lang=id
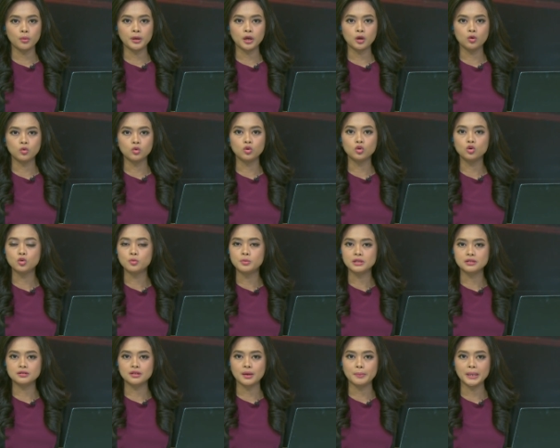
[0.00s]
Komering Ulu
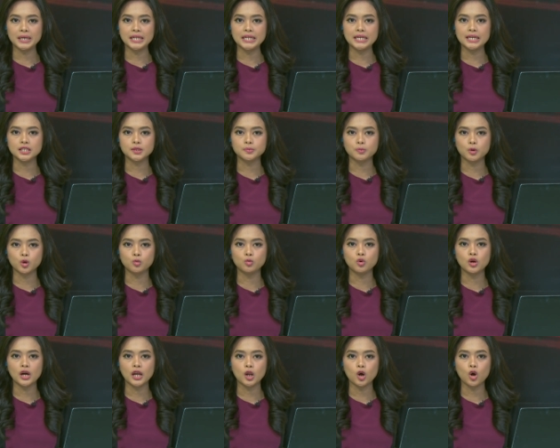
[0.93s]
bersama Dinas
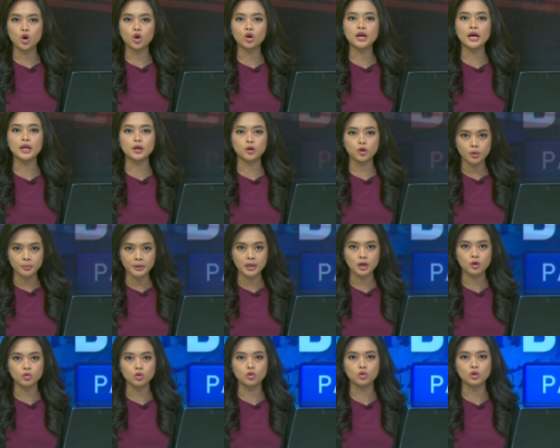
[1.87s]
Perhubungan Ogan
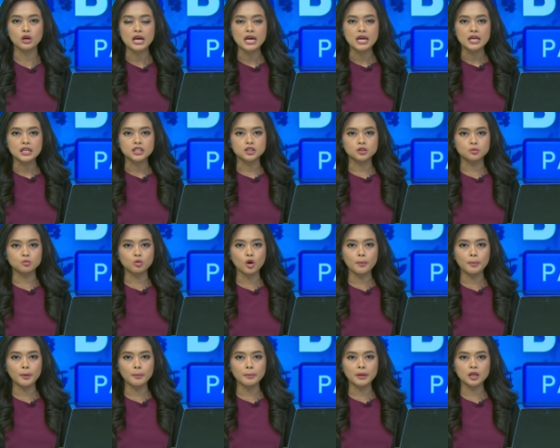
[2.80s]
Komering Ulu.
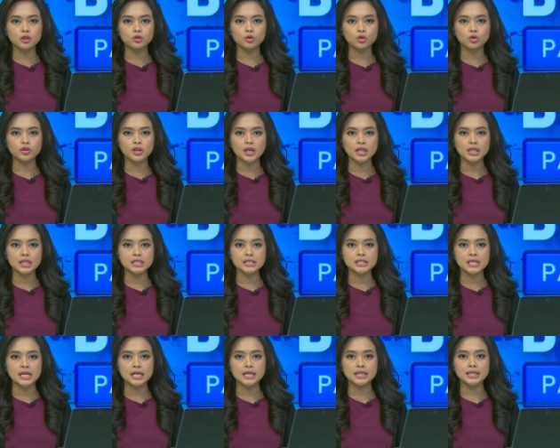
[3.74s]
Semua pemilik truk yang
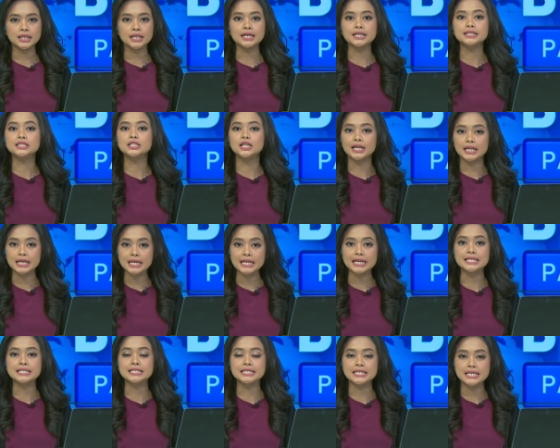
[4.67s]
terjaring
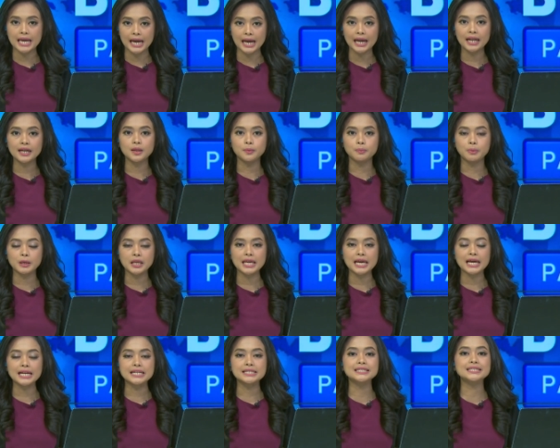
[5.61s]
razia
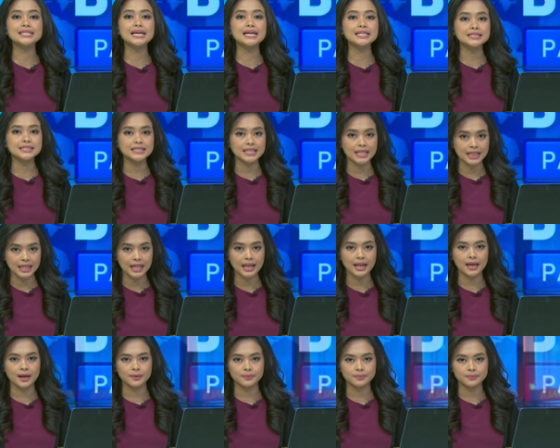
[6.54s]
diberikan sanksi
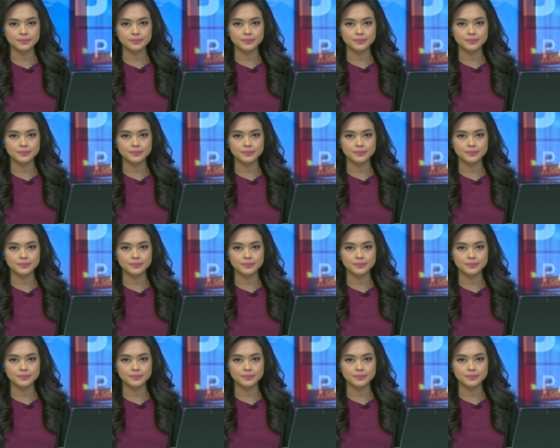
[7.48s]
tilang.